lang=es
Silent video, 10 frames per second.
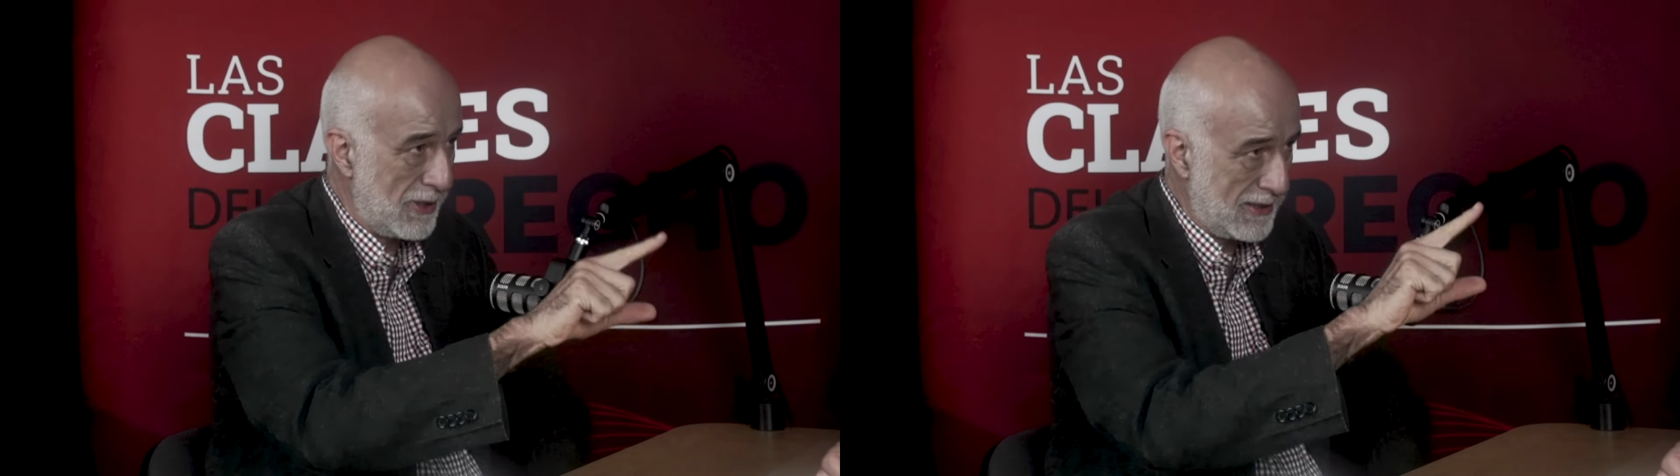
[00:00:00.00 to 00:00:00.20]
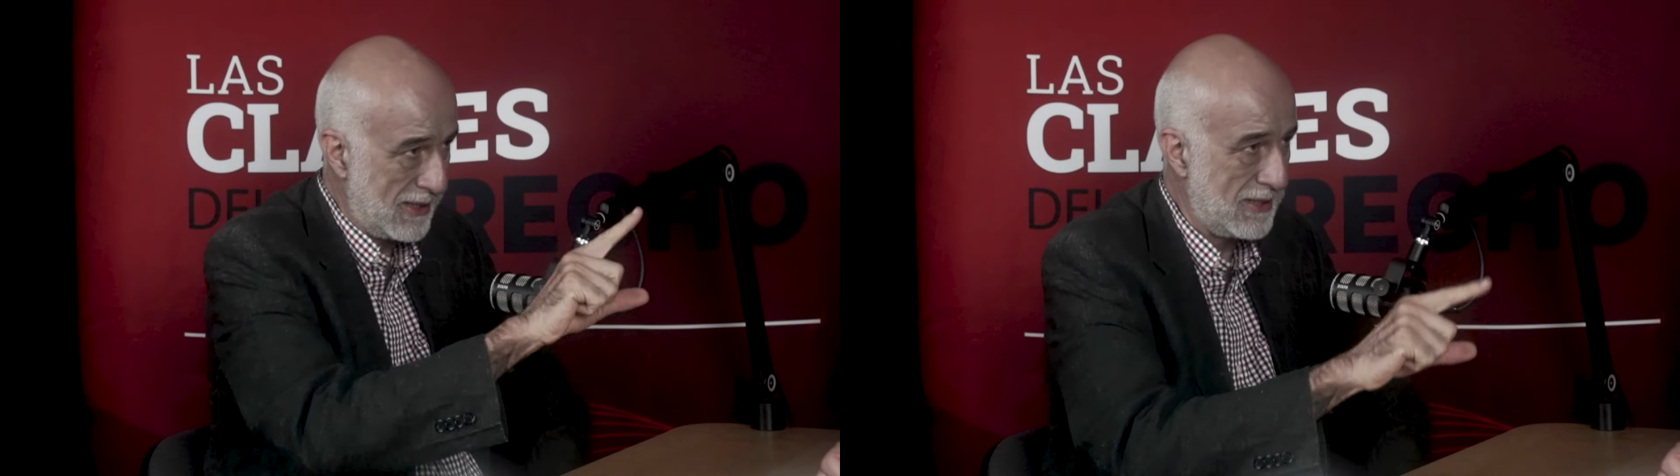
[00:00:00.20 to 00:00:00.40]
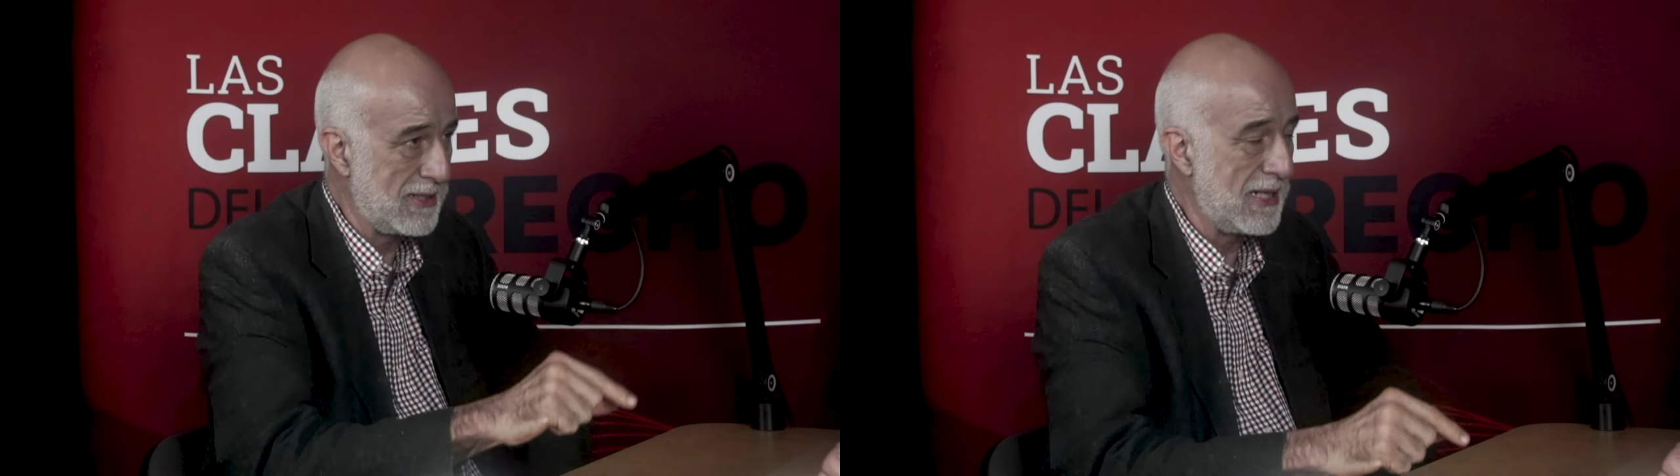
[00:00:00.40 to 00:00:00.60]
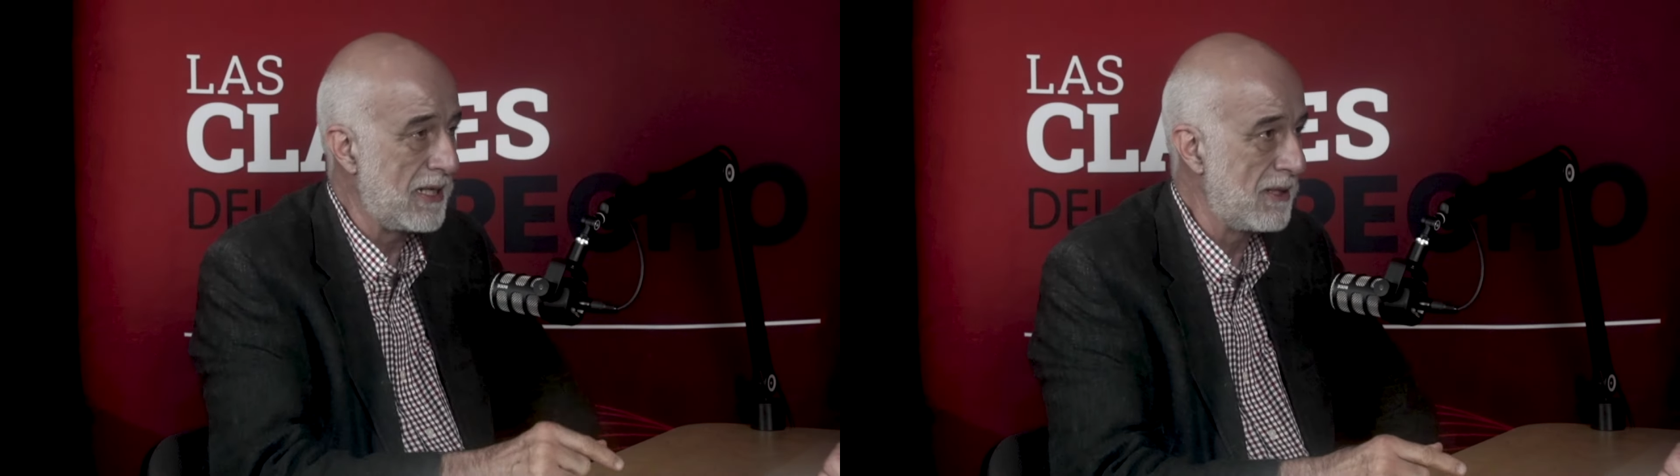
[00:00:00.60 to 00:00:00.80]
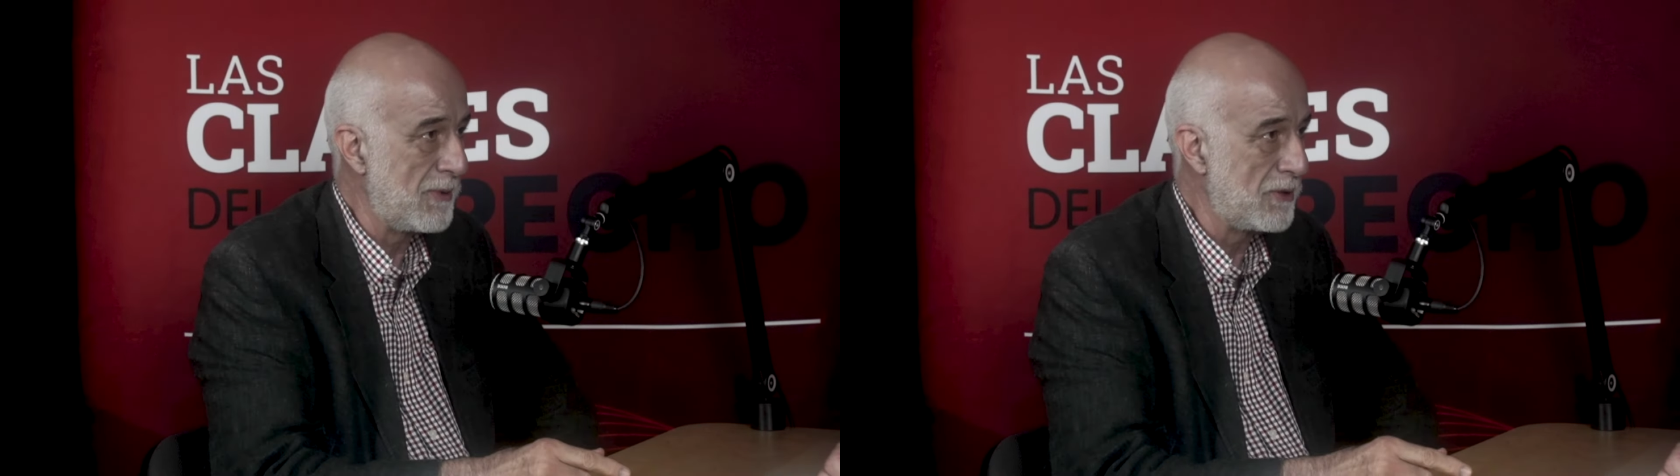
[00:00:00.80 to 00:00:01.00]
la tesis de
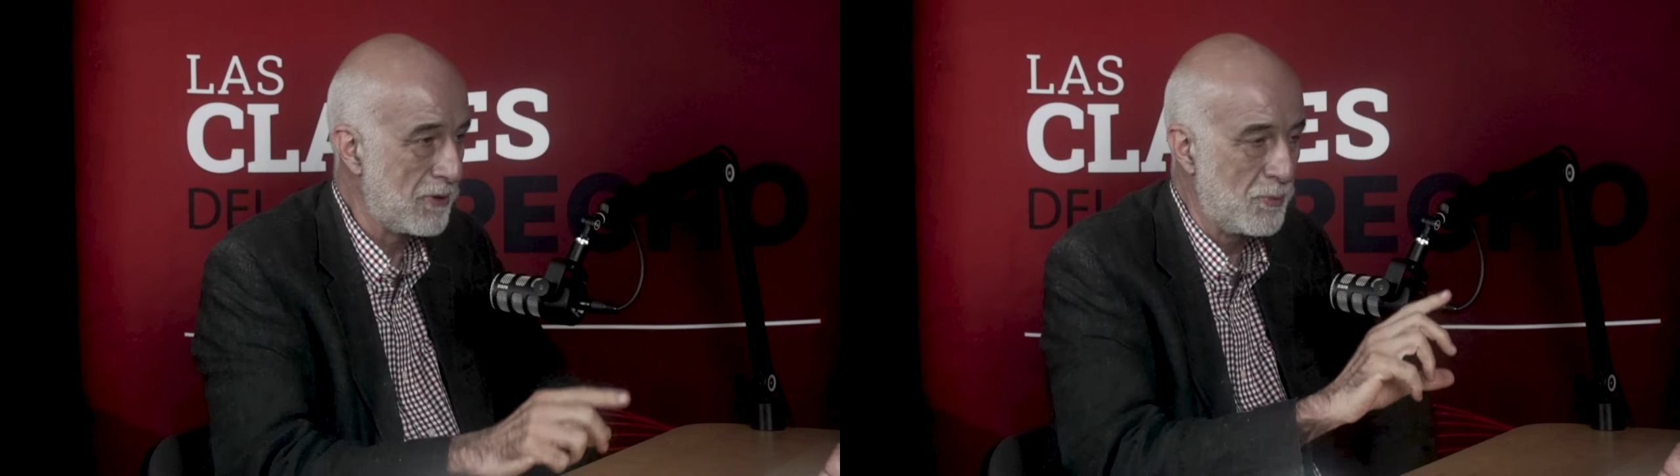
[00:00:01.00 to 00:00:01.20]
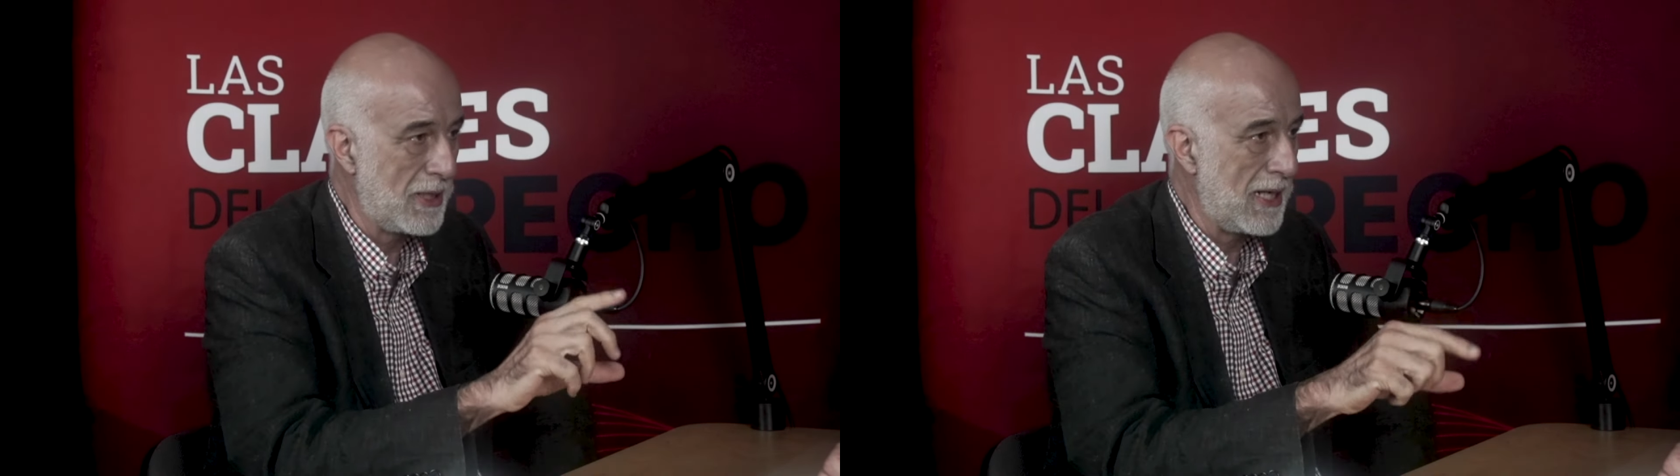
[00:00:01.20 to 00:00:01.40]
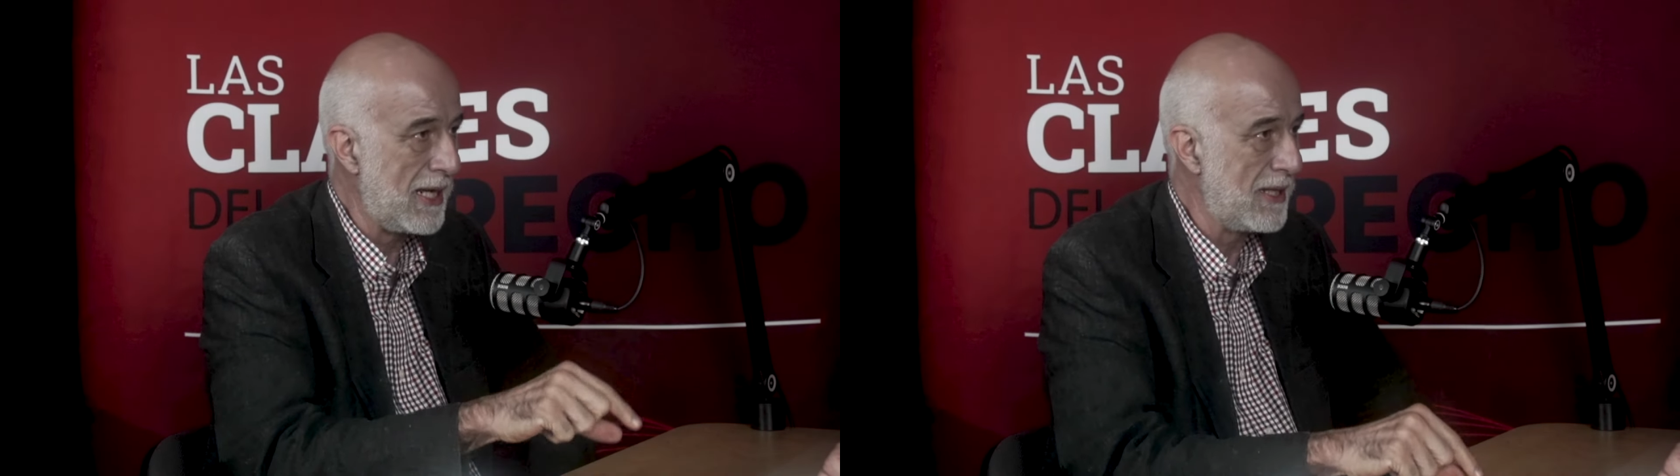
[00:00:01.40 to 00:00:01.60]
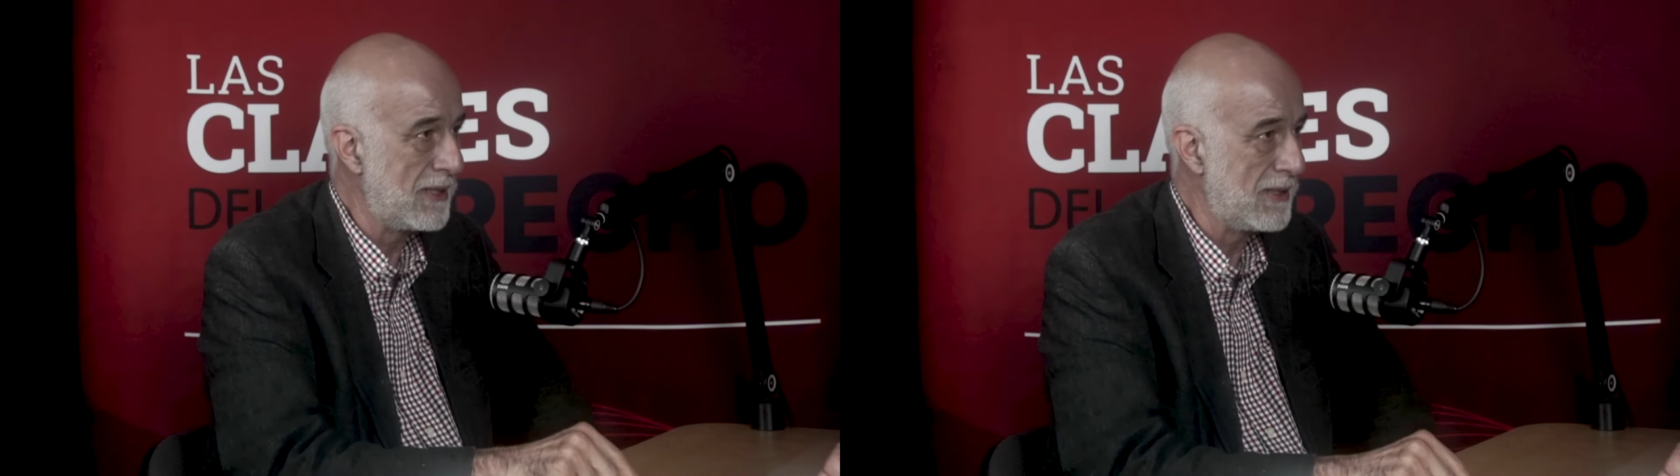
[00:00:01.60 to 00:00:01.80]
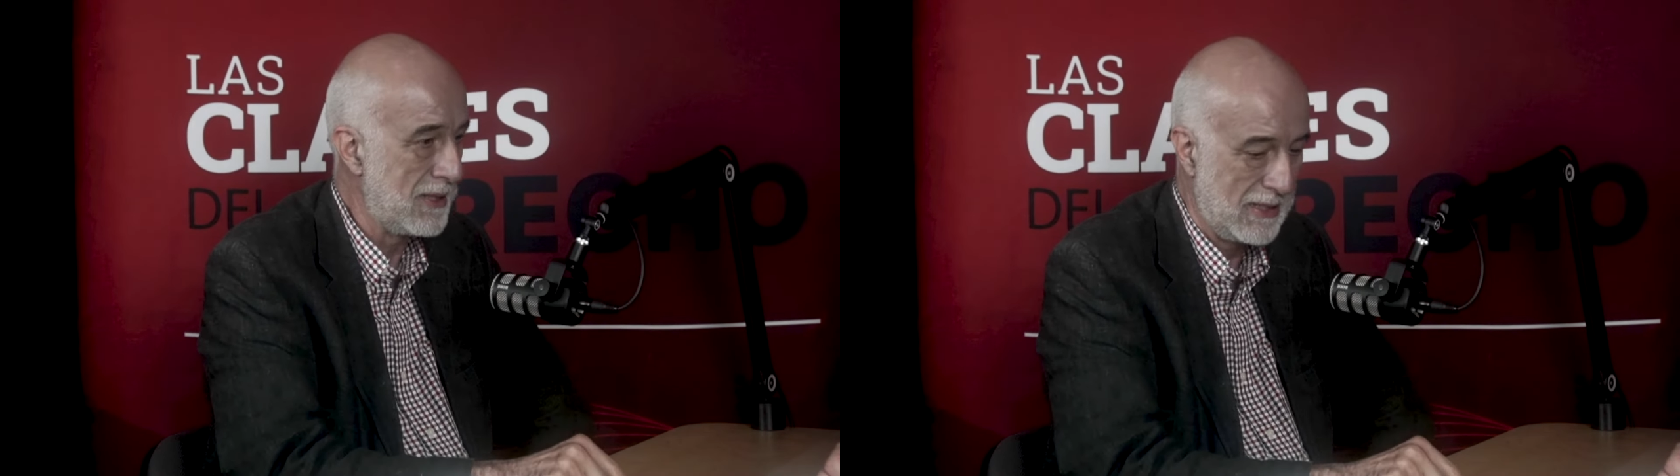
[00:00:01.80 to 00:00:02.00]
lanzamiento es muy clara,
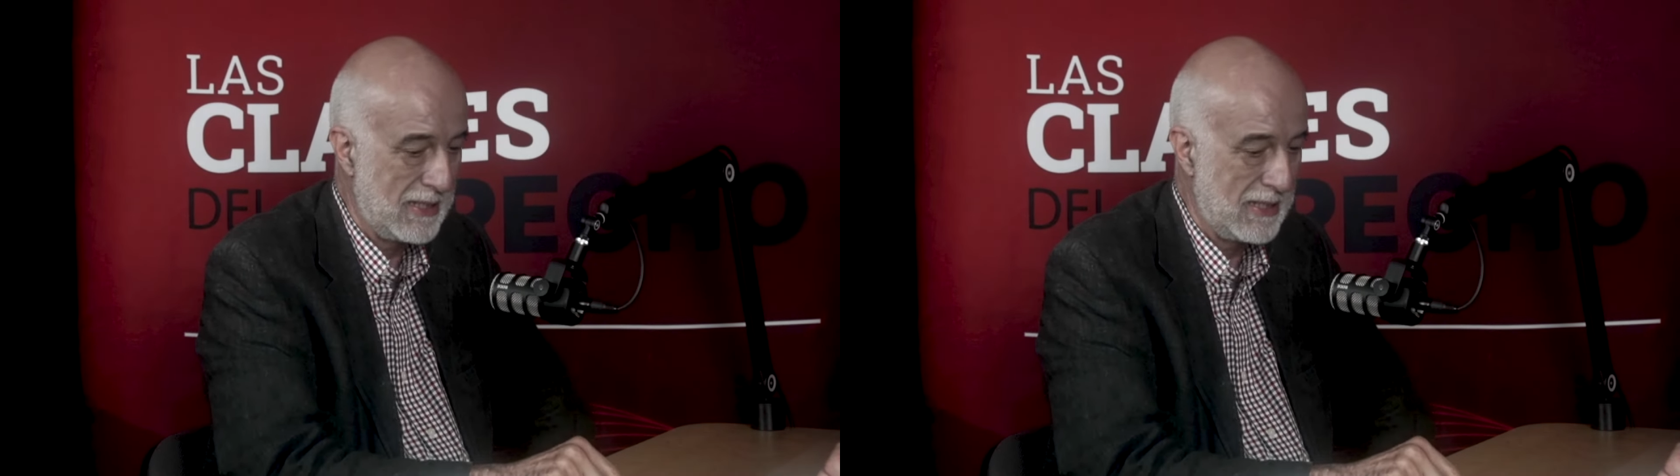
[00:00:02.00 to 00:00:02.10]
dice,